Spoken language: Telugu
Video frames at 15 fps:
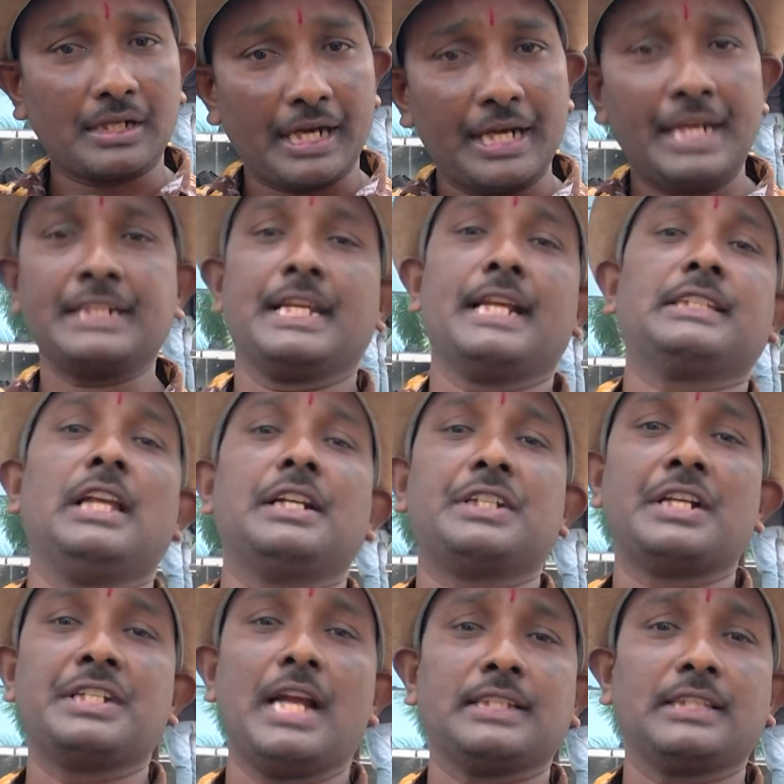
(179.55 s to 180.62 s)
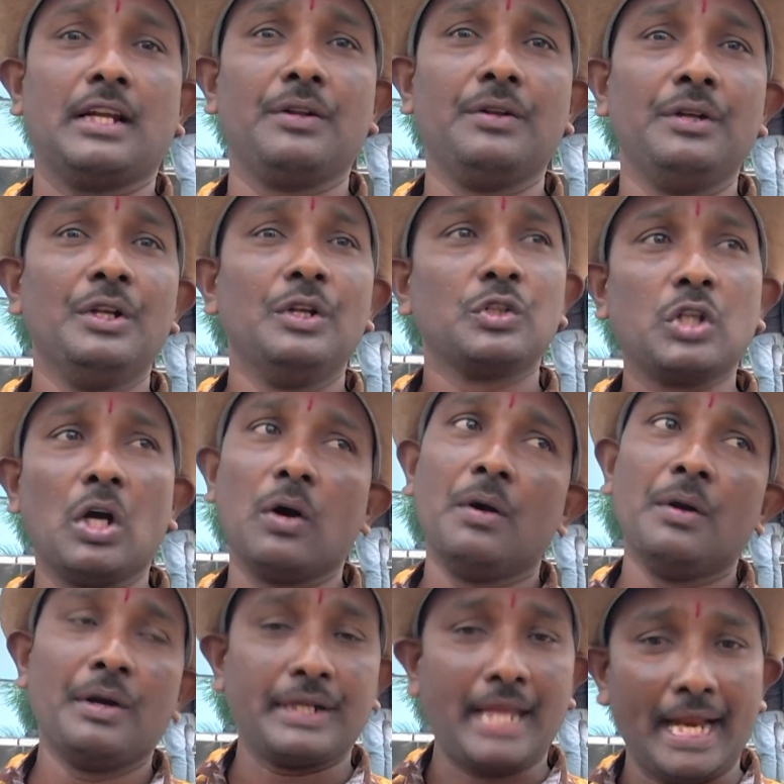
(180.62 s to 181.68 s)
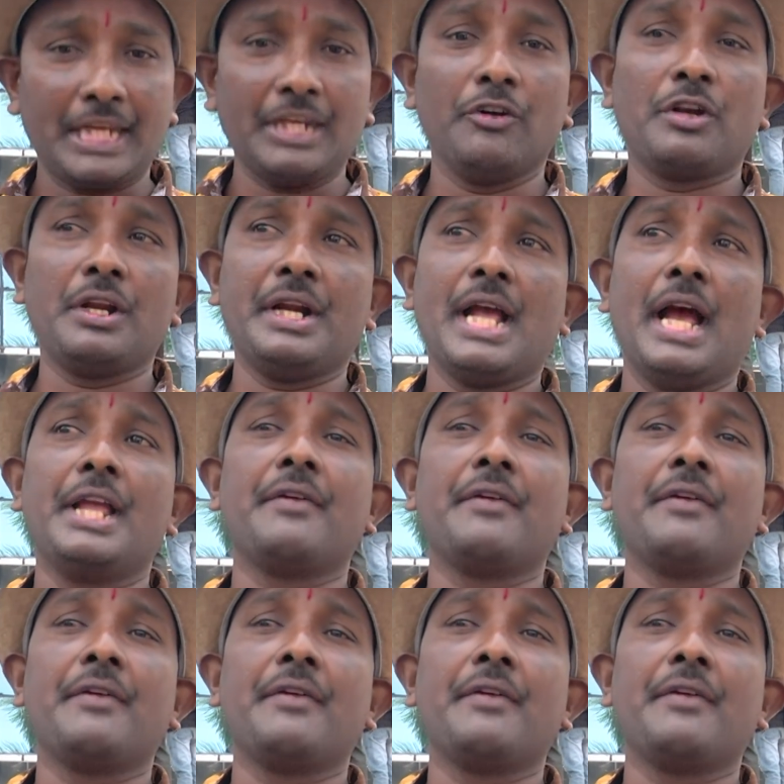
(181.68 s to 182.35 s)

ట్రెండింగ్ చేస్తే చెక్ చేస్తాడు సో థ్యాంక్ యూ ఎవ్రీ